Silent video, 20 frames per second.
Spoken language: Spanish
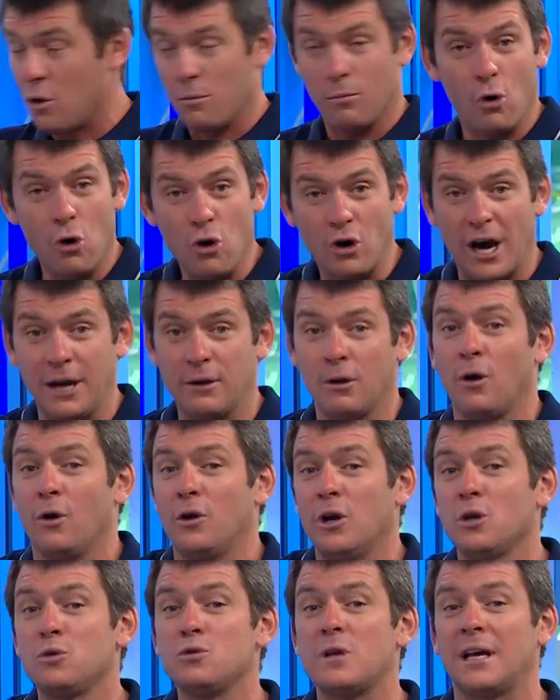Vos, Cairo,
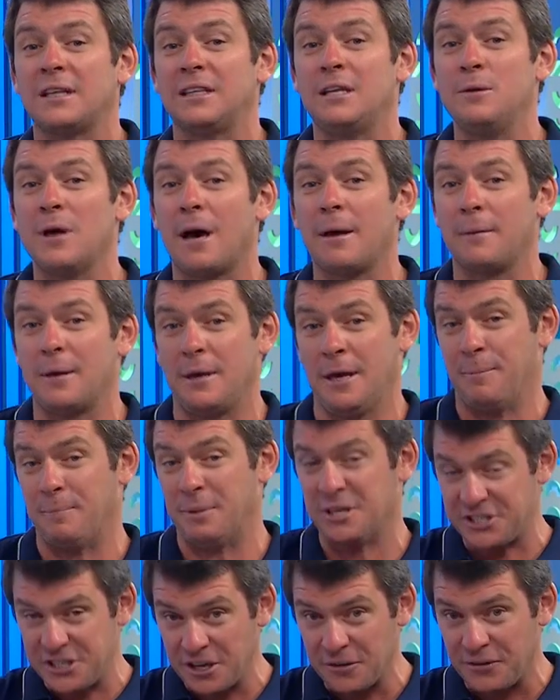que no haces una actividad
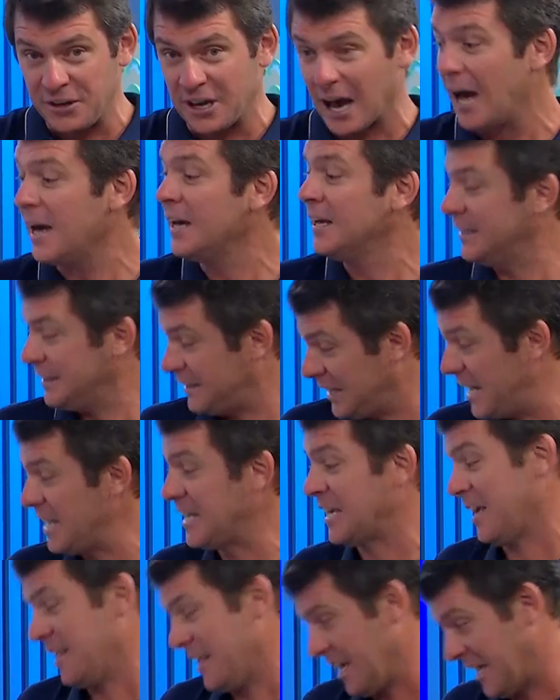específica, tenés que